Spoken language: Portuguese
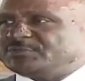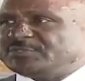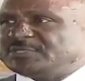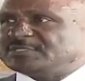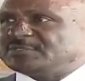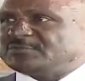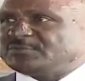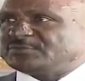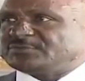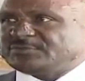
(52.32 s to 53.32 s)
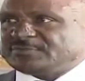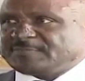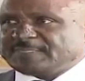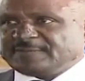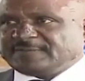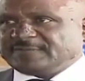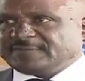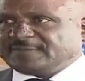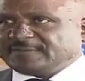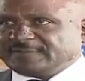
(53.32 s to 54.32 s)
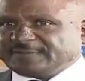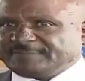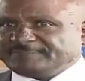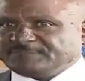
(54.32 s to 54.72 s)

não têm sido muito eh,